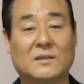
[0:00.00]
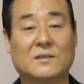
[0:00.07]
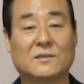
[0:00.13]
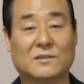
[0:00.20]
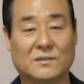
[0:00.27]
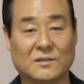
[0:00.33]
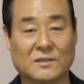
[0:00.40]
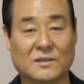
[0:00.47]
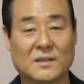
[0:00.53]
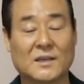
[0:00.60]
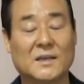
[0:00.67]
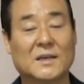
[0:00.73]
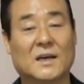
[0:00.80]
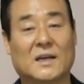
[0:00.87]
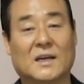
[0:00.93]
그들은
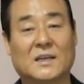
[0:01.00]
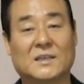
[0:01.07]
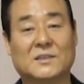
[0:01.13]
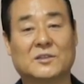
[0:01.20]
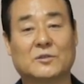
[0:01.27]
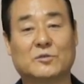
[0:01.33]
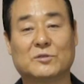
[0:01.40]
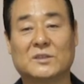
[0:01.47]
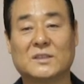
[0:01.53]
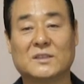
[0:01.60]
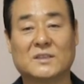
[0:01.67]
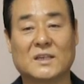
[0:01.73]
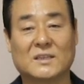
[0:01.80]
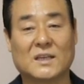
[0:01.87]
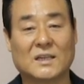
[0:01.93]
하나님께서
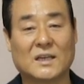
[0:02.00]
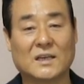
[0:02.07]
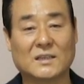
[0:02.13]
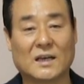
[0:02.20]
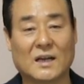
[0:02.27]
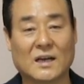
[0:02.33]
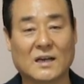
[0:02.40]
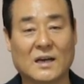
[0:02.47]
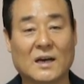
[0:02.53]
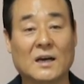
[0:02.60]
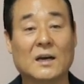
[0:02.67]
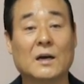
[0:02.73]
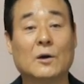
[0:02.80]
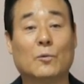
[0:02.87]
주신 제사장 나라가